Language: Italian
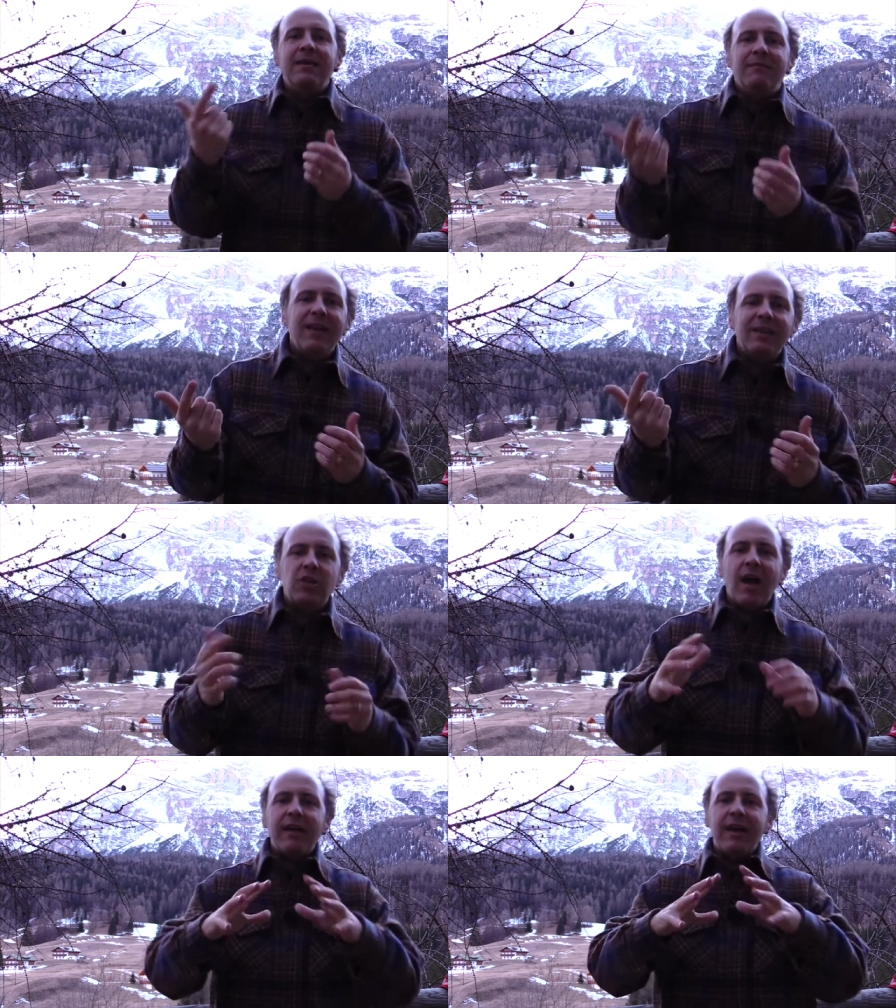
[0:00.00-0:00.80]

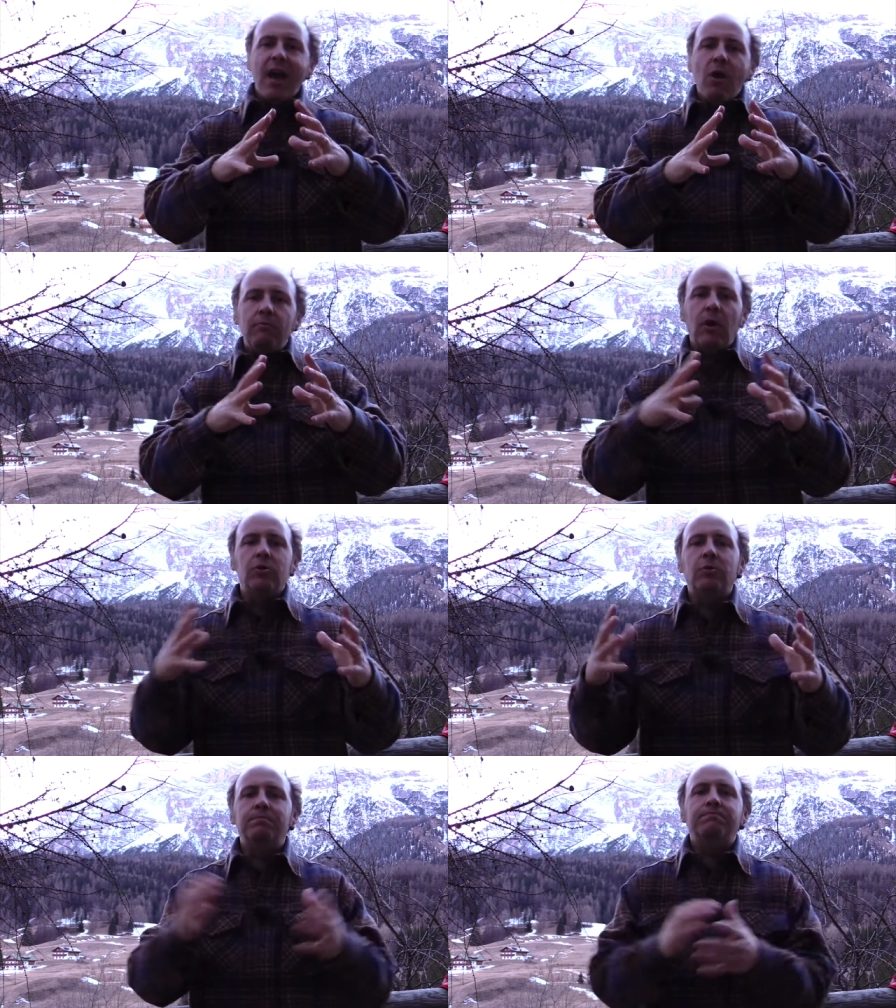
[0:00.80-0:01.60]
Viaggiare è un
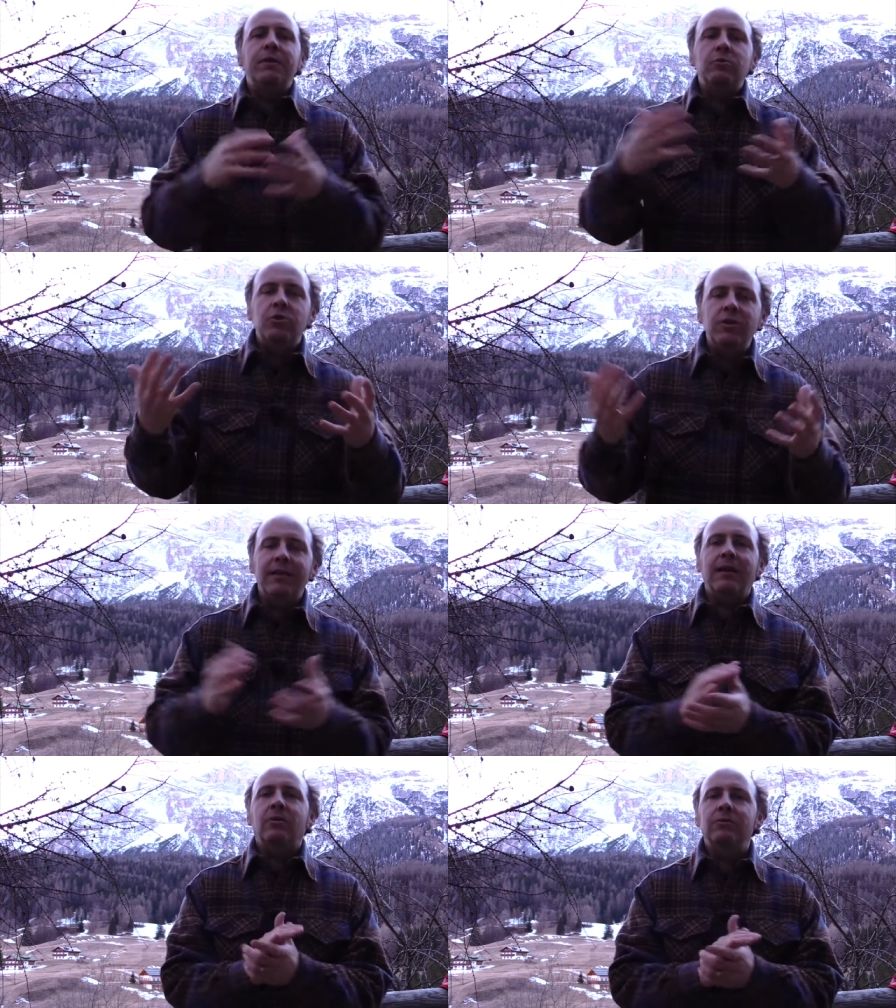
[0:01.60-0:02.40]
modo per uscire
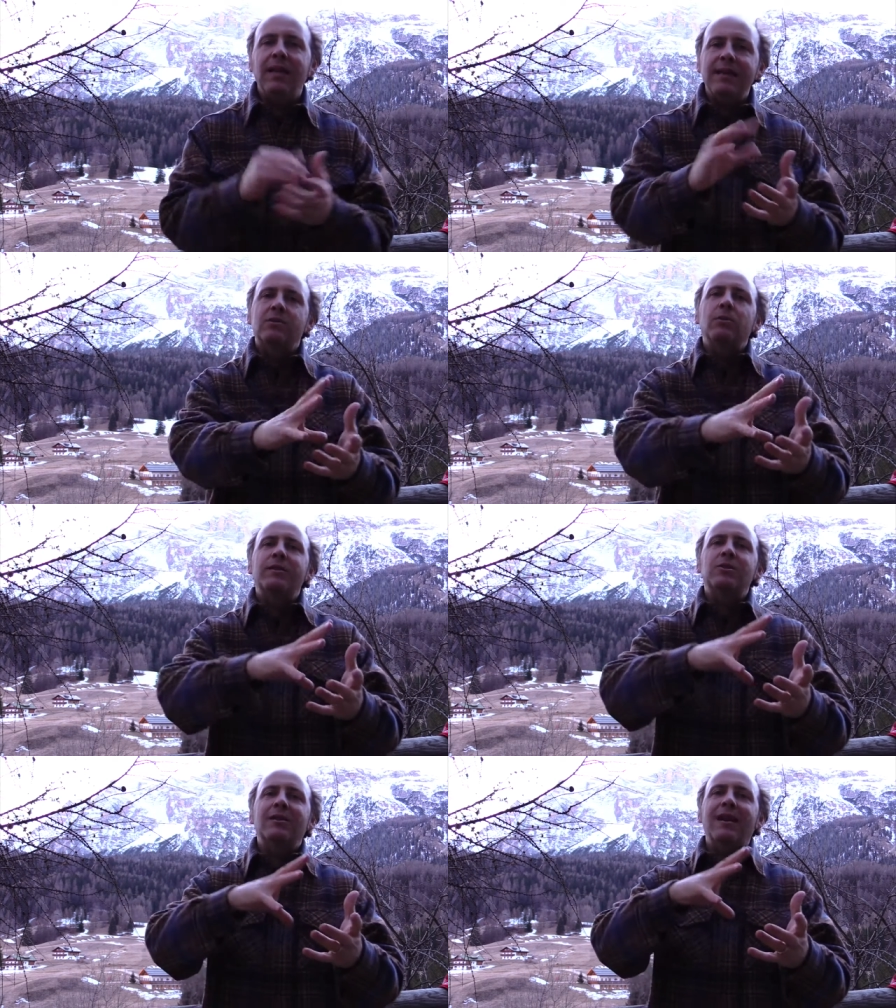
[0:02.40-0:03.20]
dal contesto,
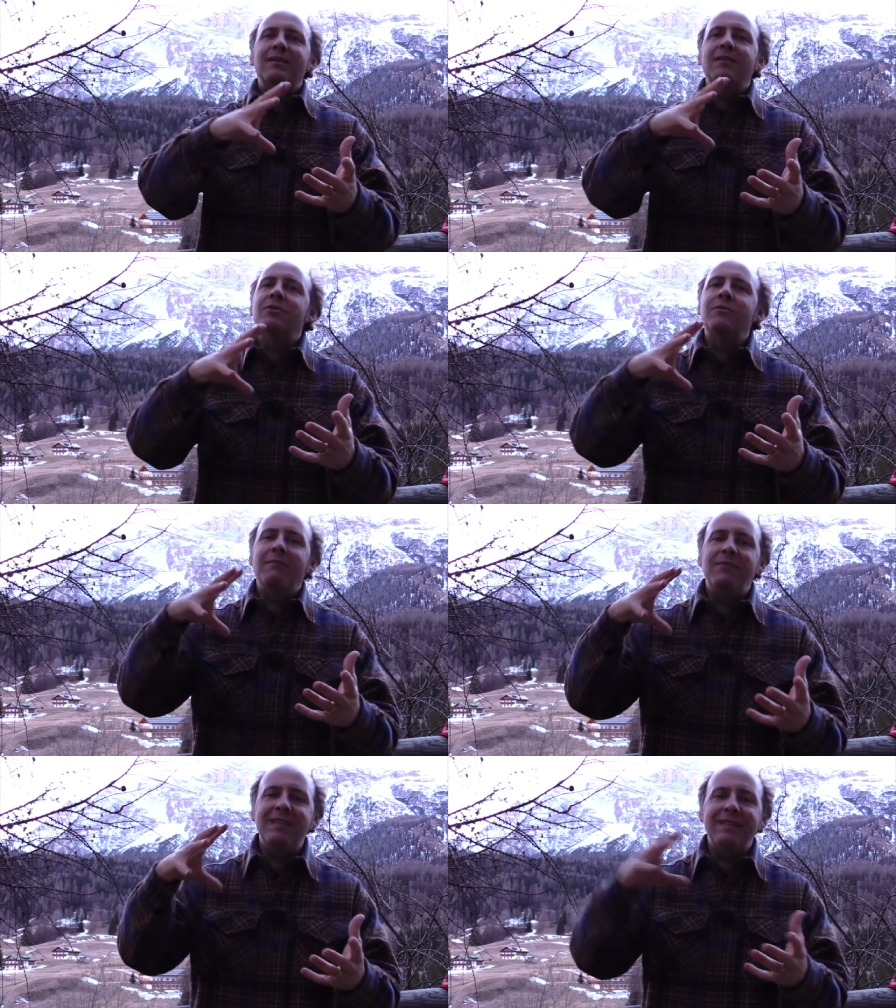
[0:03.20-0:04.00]
per cercare di avere una
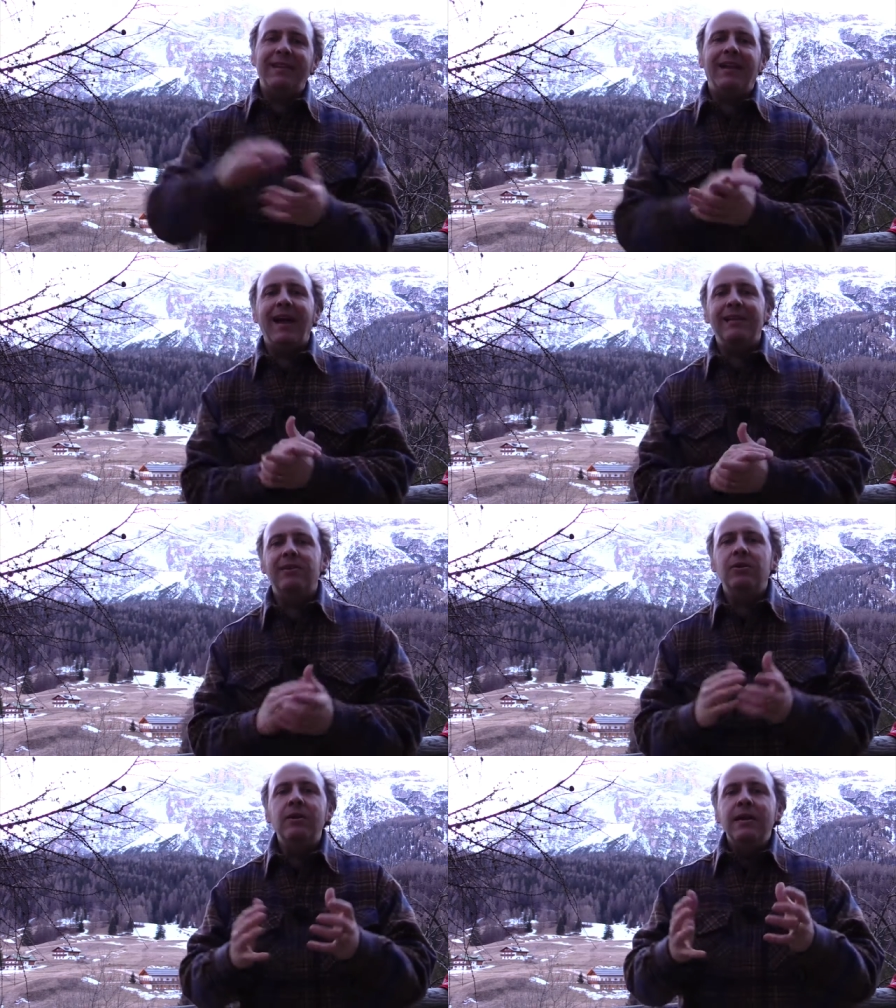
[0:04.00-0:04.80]
vista
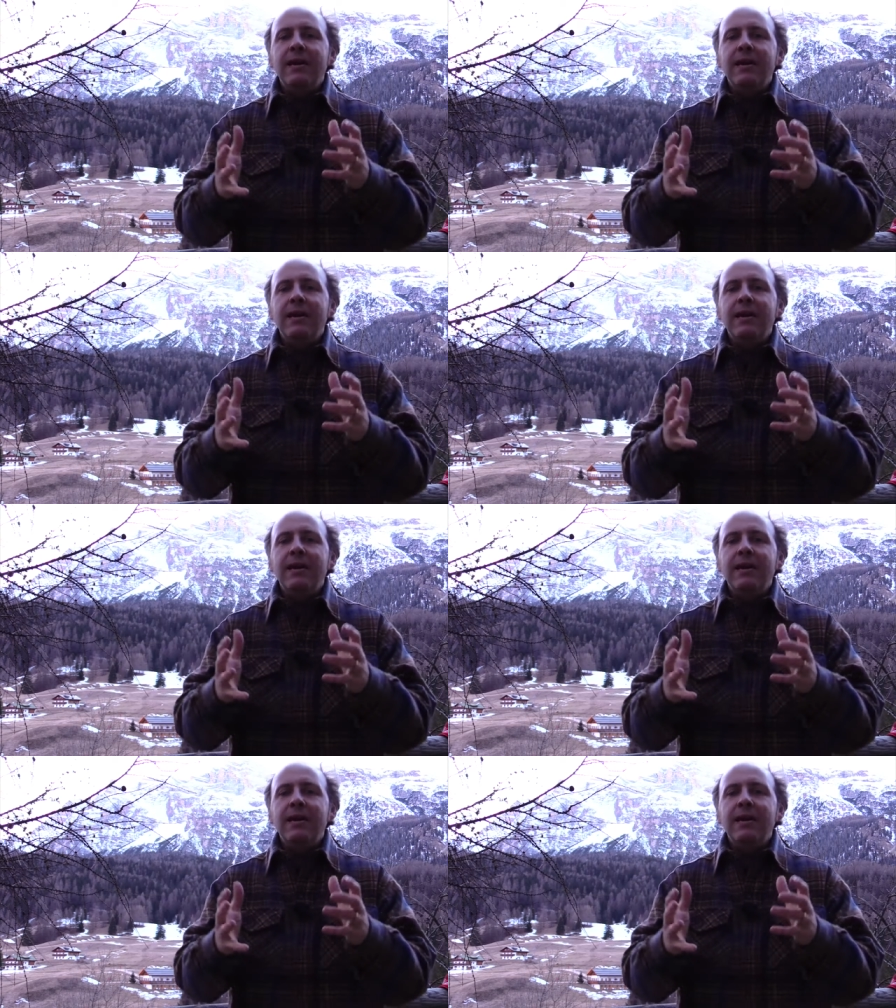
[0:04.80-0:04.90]
dall'alto